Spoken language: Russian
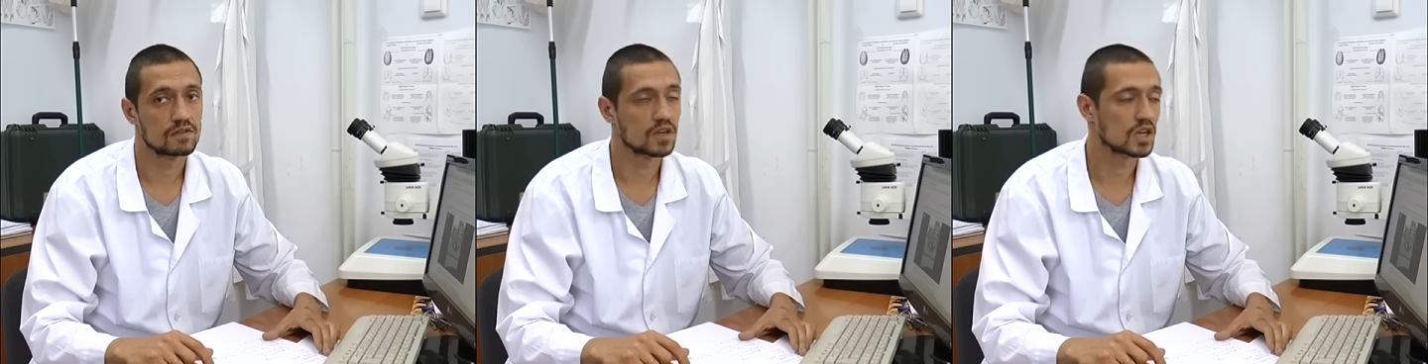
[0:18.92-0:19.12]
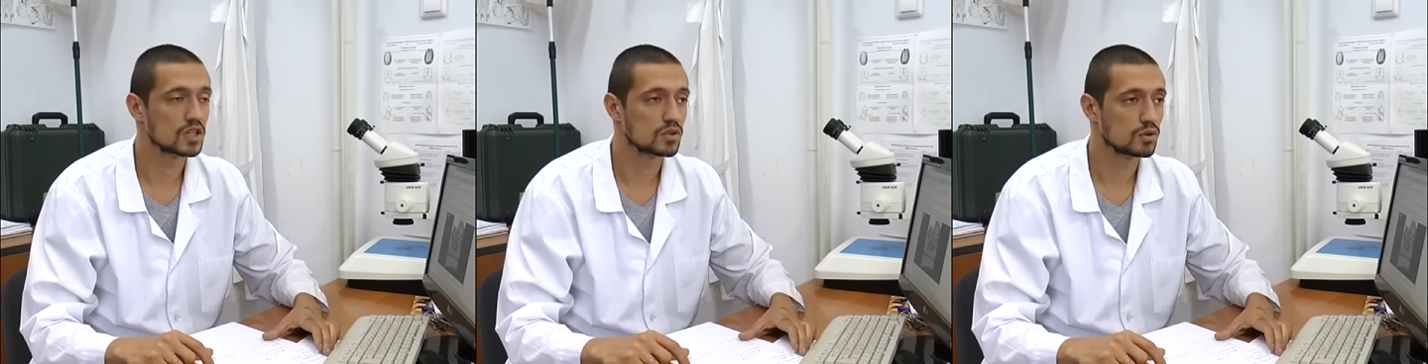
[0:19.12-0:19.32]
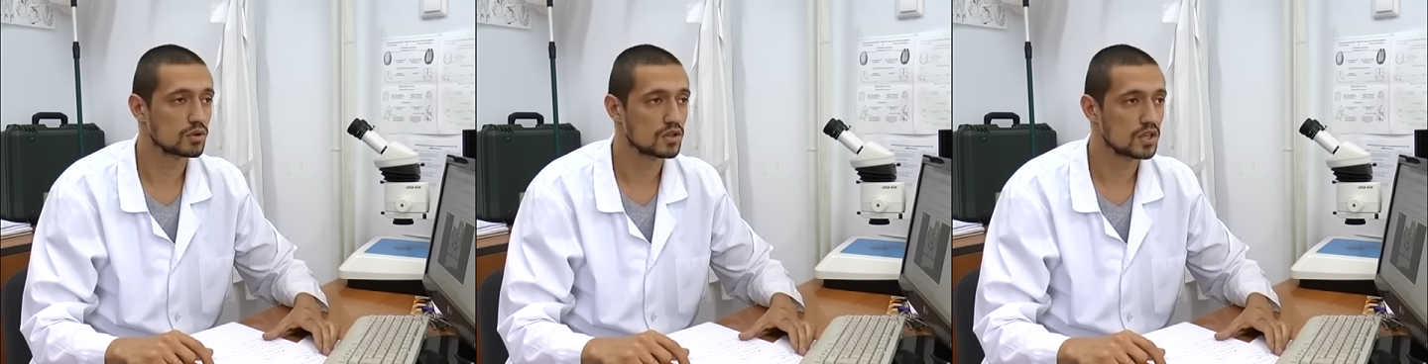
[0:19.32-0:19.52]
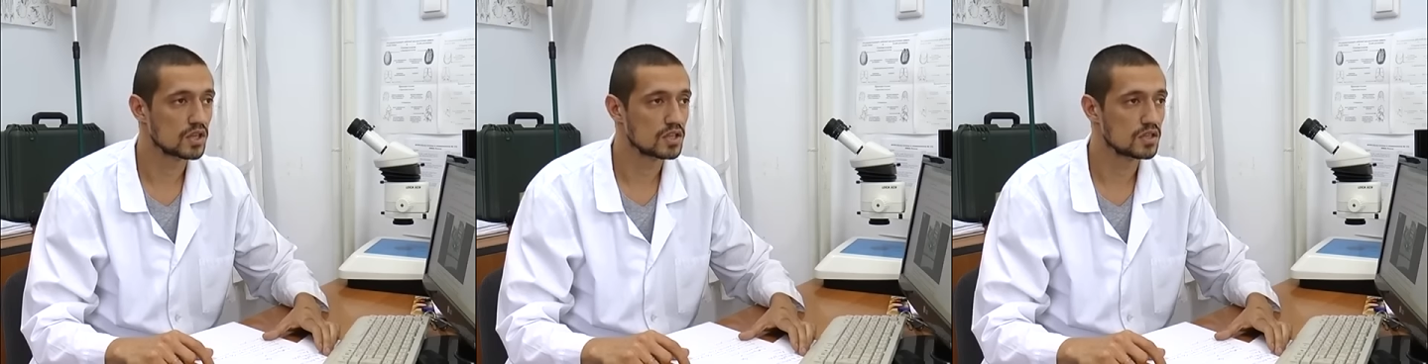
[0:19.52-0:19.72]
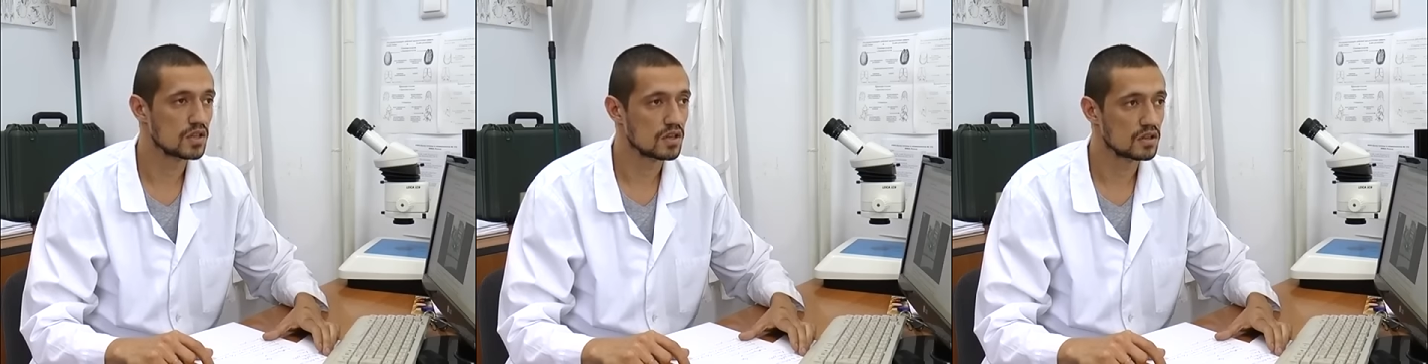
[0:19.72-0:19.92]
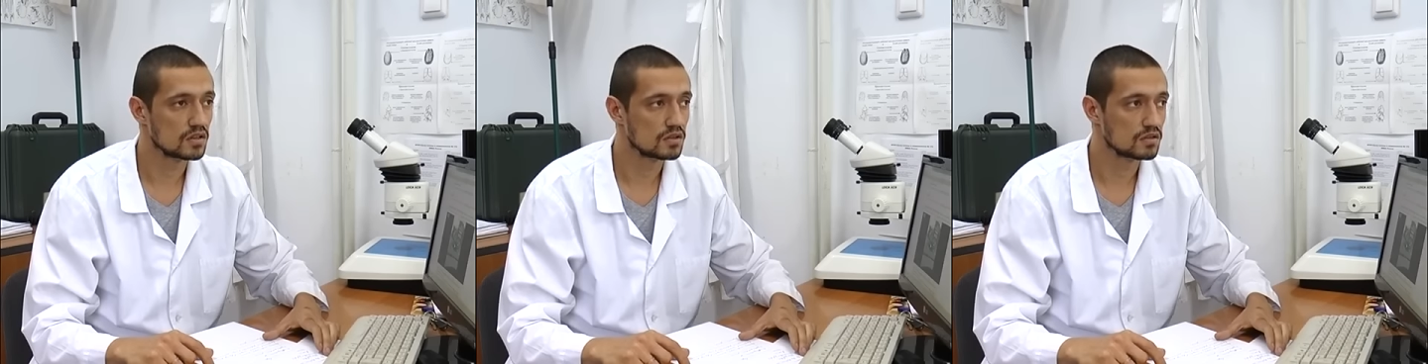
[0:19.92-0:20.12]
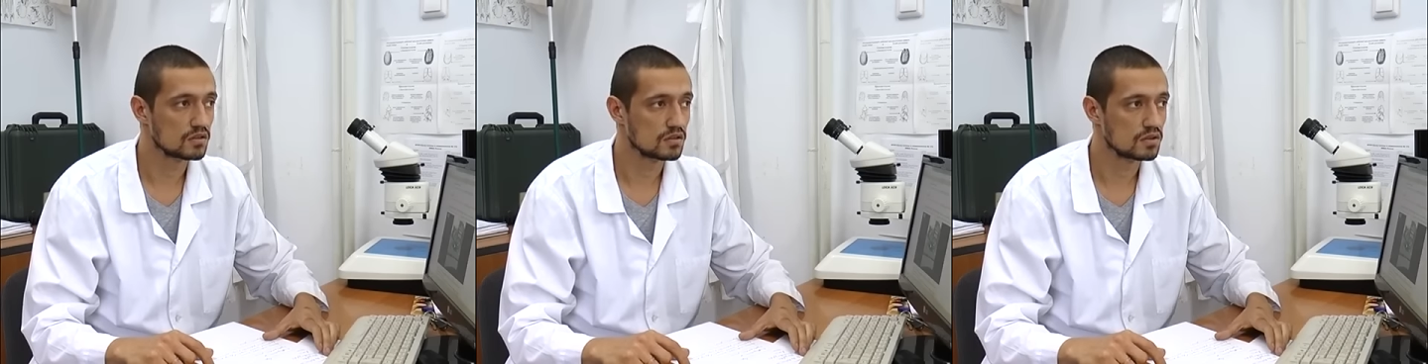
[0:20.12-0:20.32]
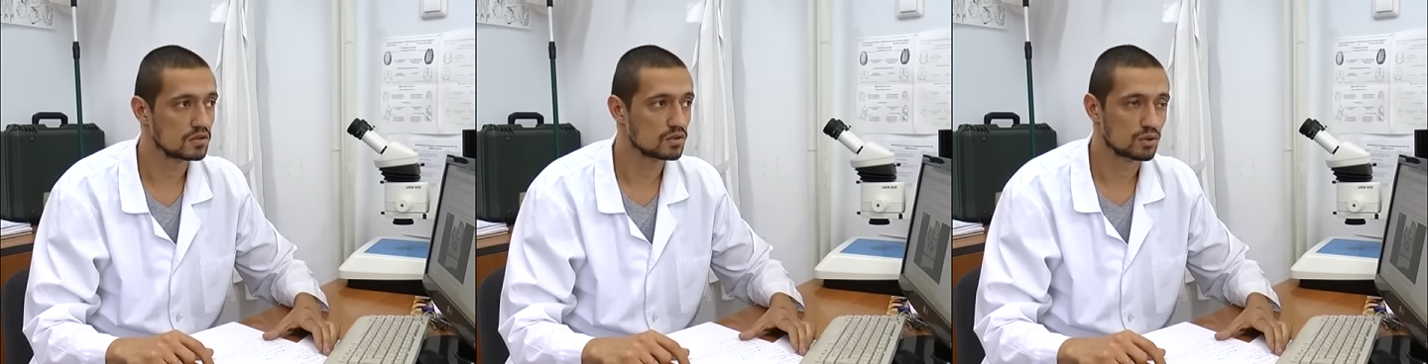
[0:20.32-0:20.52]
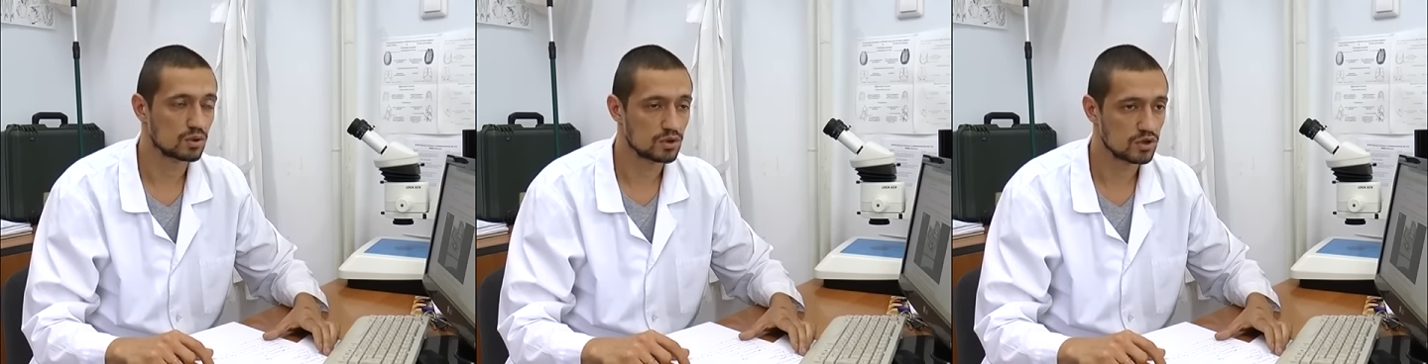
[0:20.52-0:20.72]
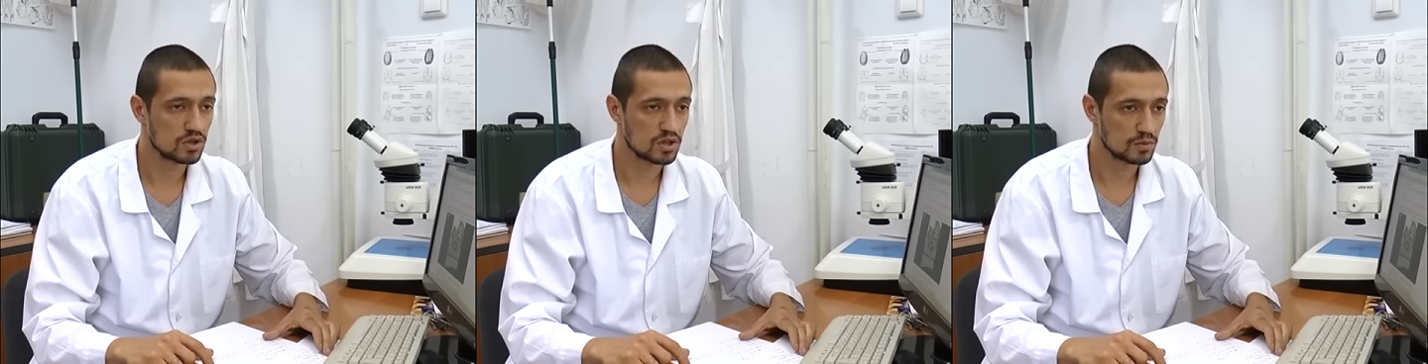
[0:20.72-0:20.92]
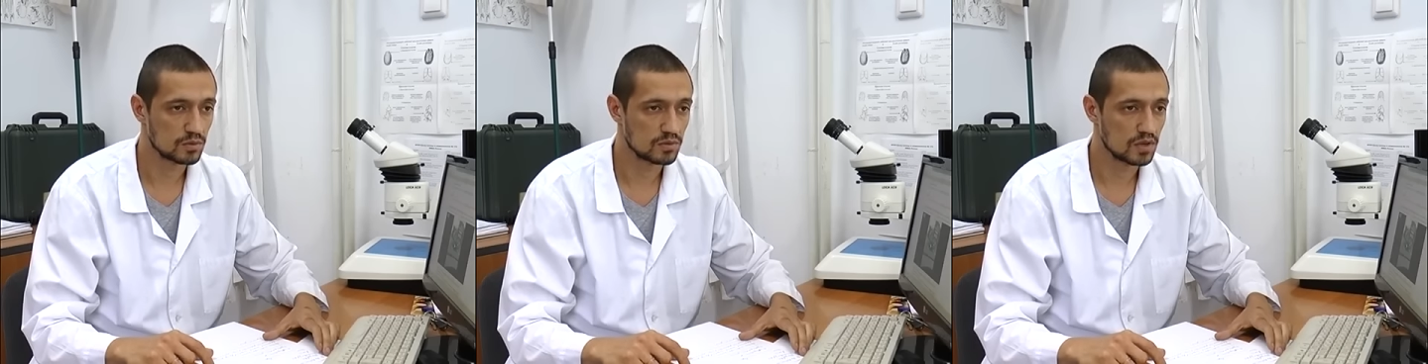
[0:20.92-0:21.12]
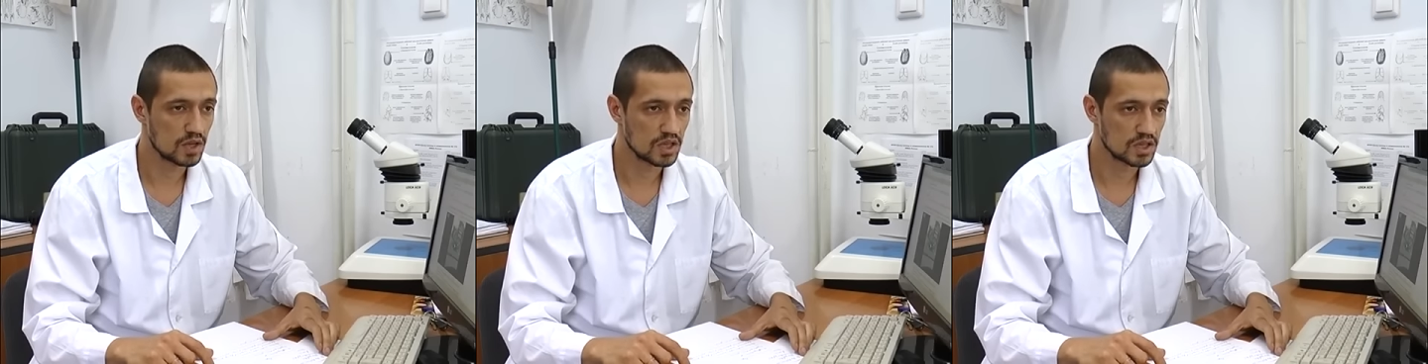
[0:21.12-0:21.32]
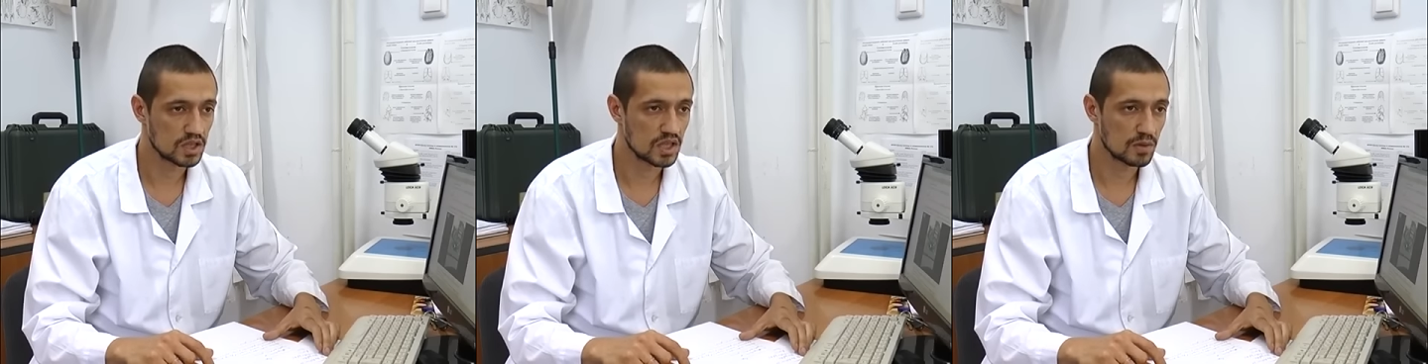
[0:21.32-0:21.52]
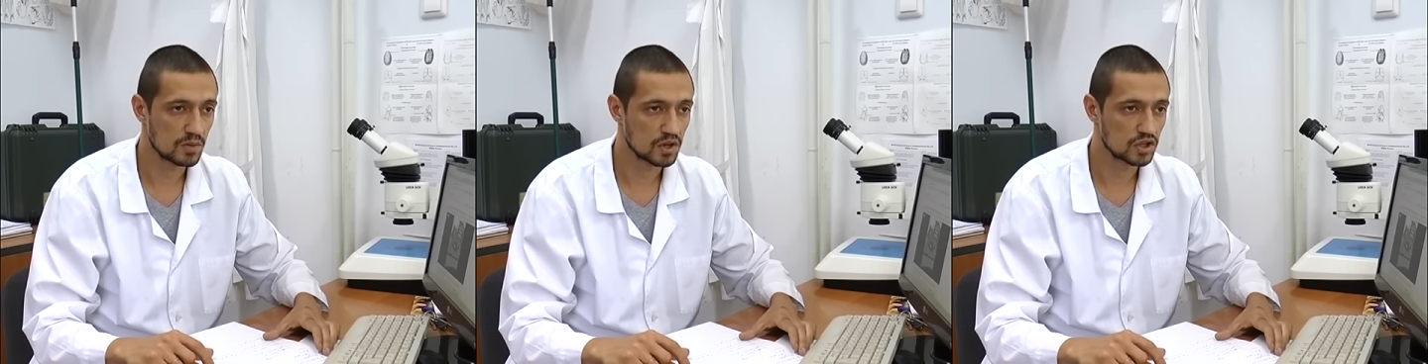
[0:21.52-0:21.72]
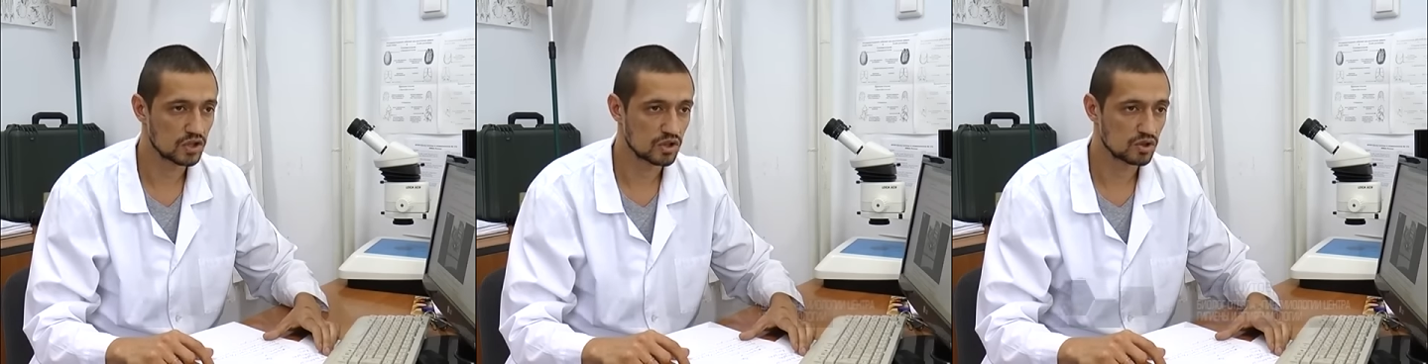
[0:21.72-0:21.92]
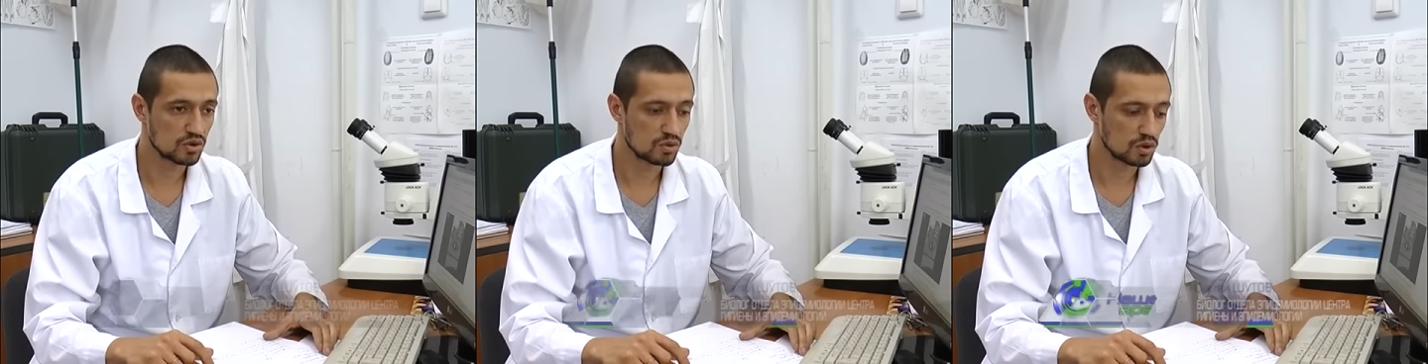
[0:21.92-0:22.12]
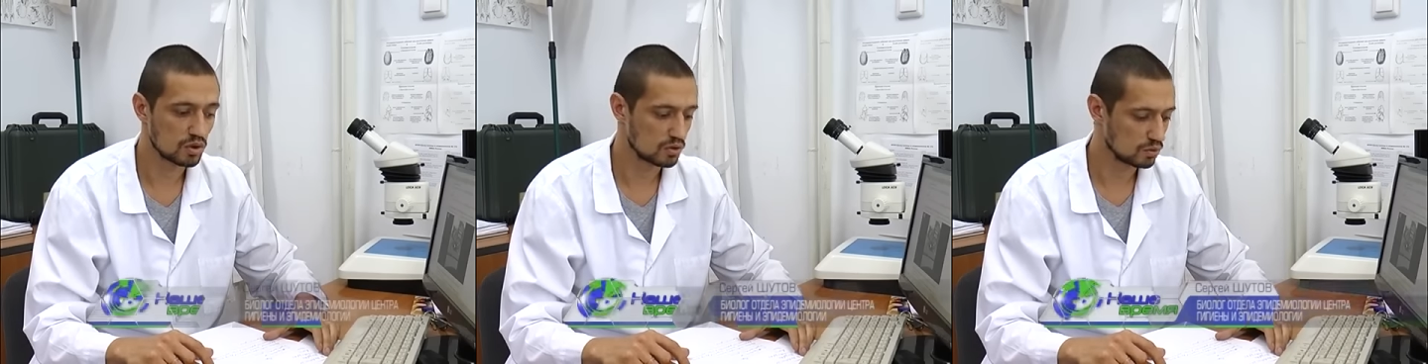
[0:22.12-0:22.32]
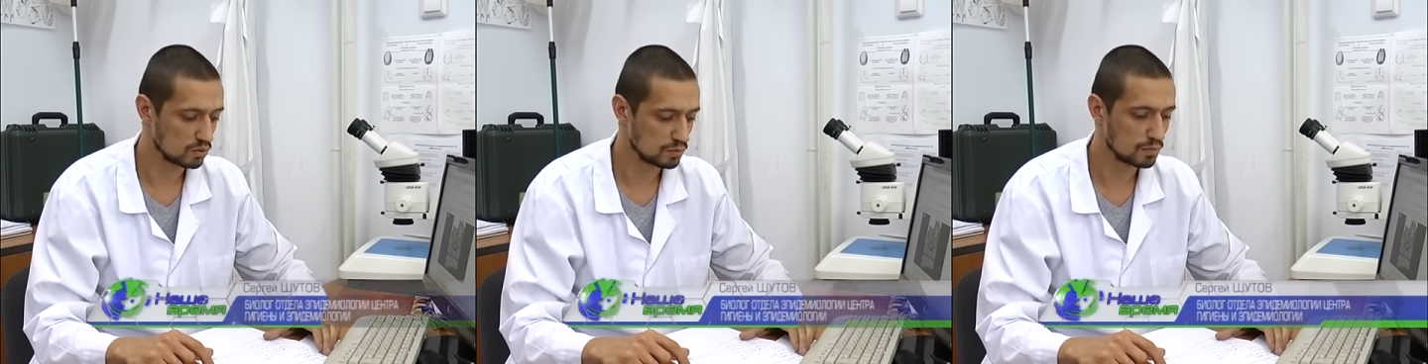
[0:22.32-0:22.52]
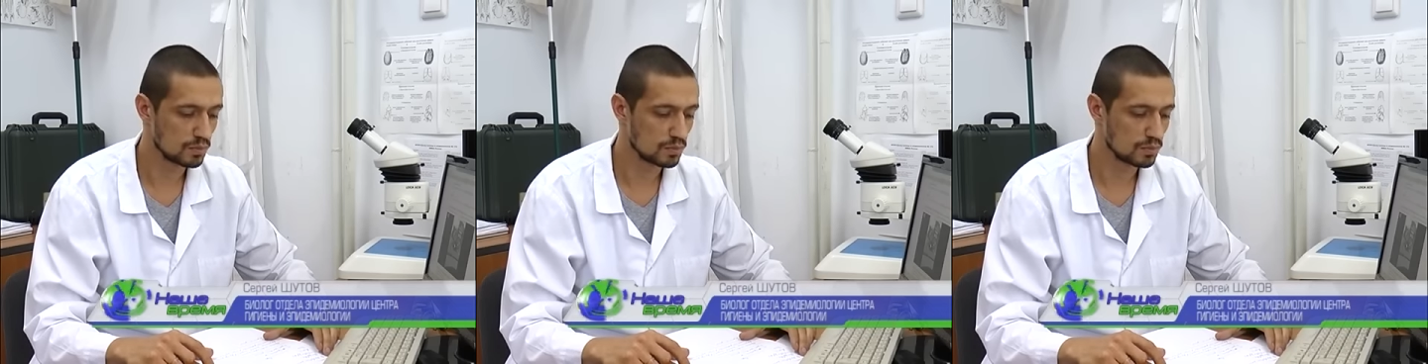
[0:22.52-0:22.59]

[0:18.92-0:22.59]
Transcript: городской среде источниками являются домашние животные,